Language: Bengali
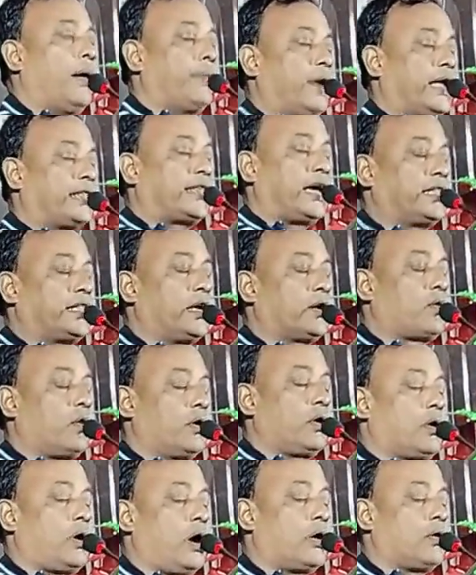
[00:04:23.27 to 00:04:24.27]
আমরা তাদের
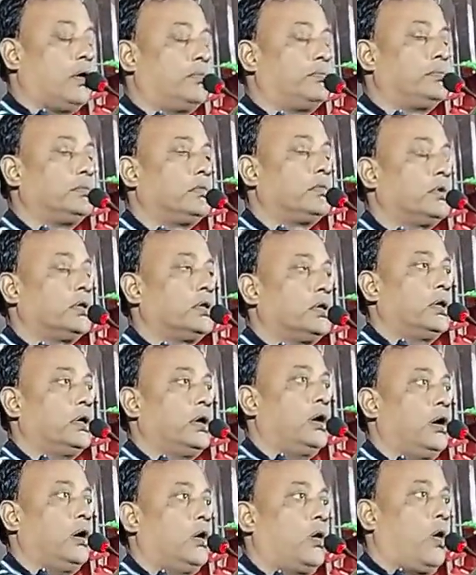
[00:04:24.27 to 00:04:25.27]
কোন রকম
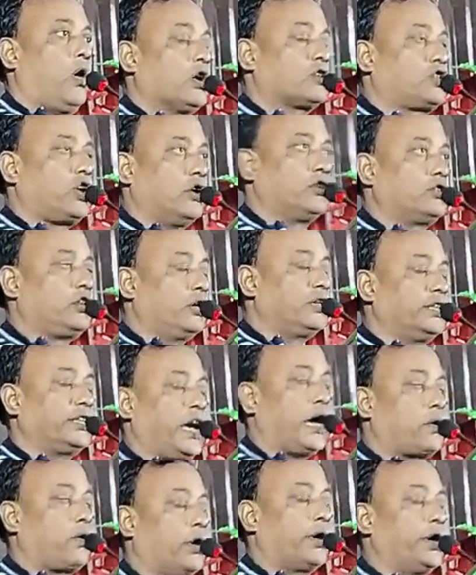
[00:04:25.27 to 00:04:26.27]

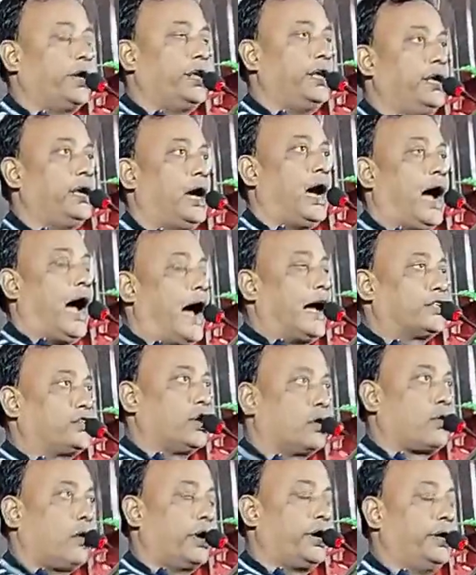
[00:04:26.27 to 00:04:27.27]
অসহযোগিতা করিনি
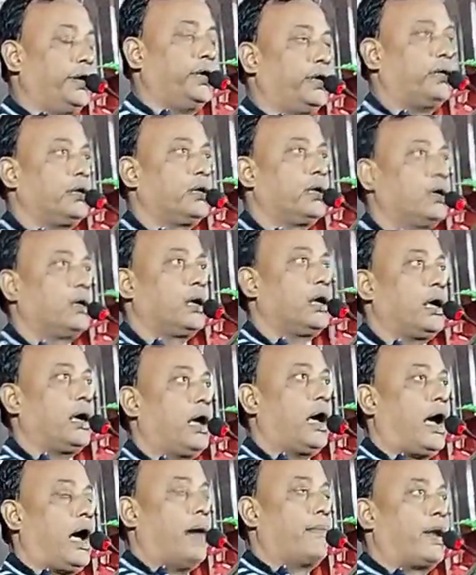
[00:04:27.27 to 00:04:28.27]
আজও করিনি
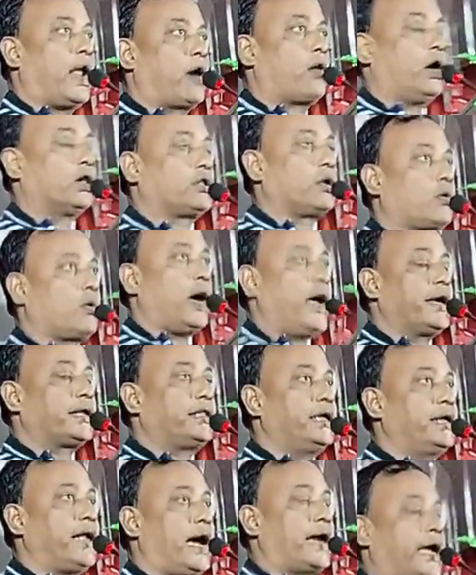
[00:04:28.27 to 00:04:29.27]
আমরা গত
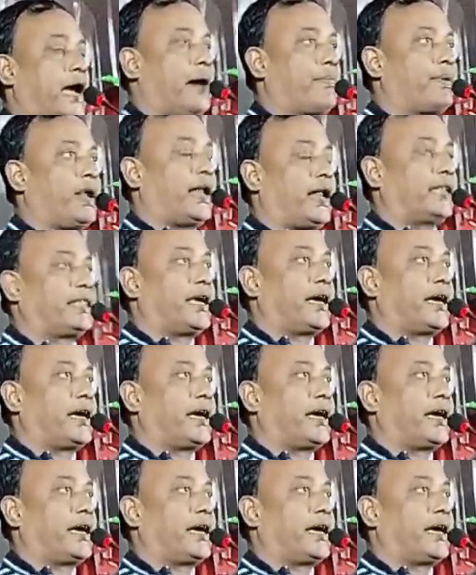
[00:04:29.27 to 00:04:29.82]
কয়েকদিন আগে আপনারা